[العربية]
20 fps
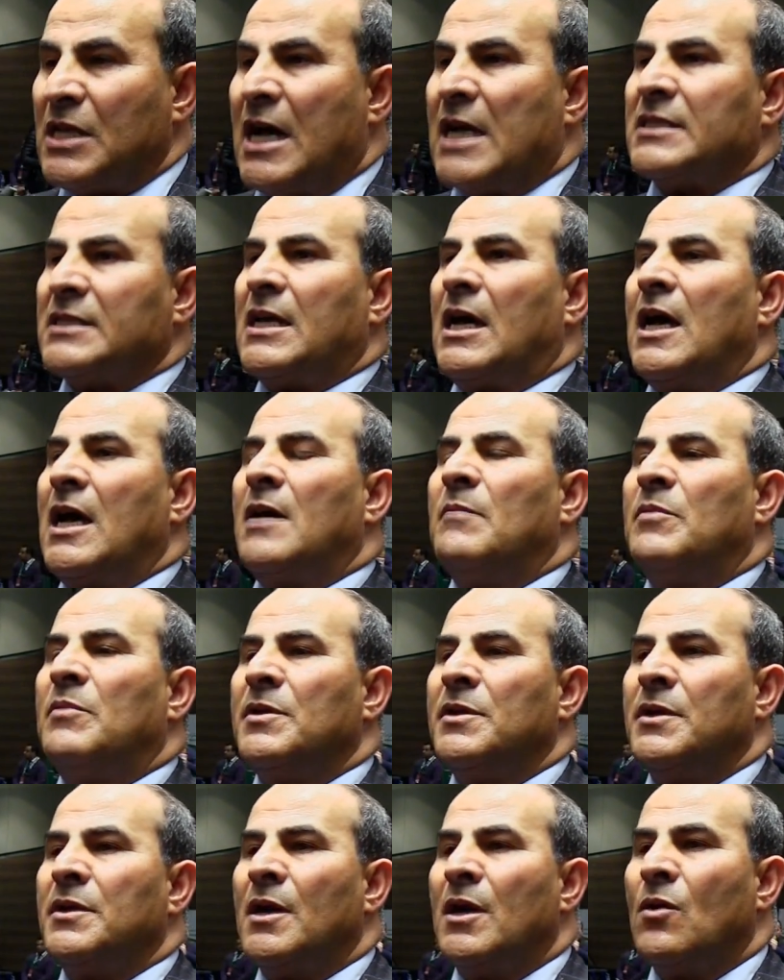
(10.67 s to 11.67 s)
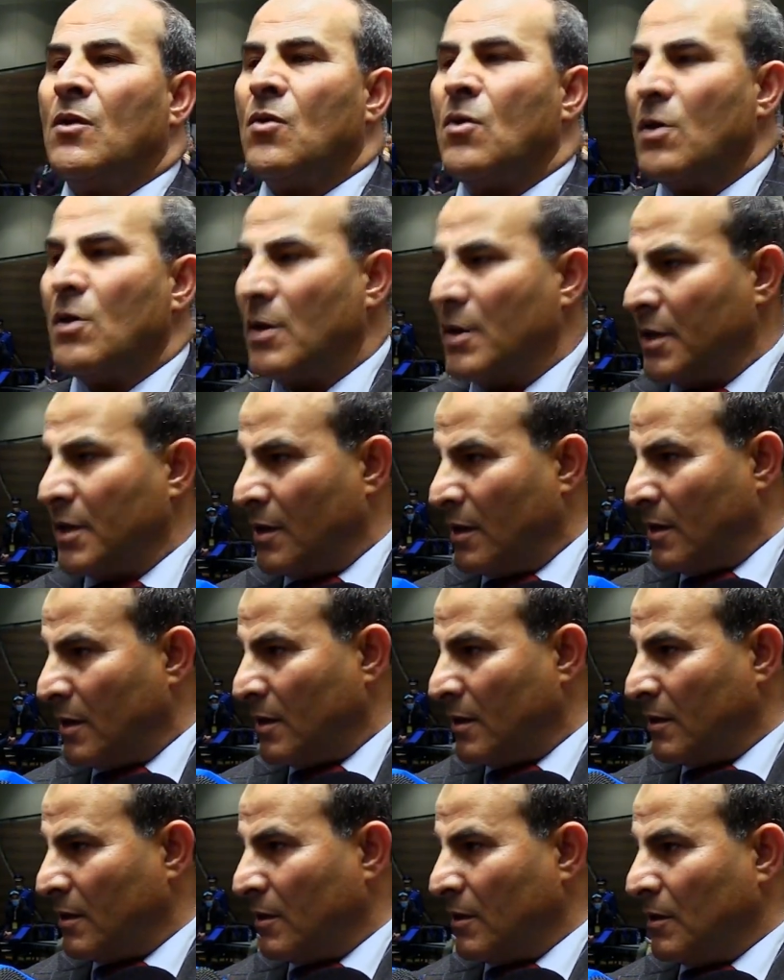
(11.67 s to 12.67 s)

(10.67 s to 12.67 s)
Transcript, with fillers: اصحاب النوايا